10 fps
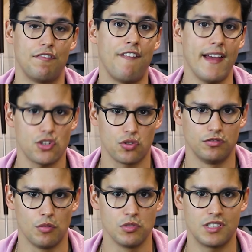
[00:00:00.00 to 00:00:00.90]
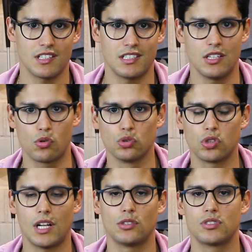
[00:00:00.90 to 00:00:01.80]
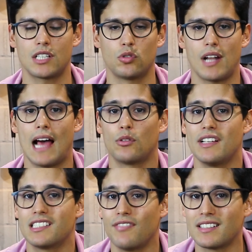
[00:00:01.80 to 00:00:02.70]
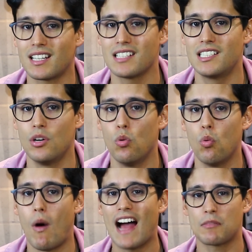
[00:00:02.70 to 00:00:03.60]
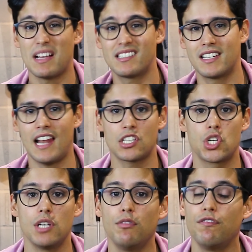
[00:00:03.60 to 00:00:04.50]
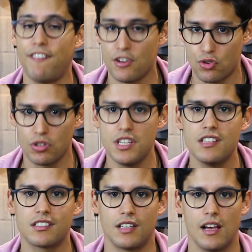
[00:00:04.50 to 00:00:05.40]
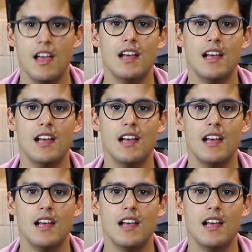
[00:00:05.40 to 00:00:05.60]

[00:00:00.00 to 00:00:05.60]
fashion, vamos dizer assim, com solado tratorado, aí você vai trazer um ar mais criativo, fashionista.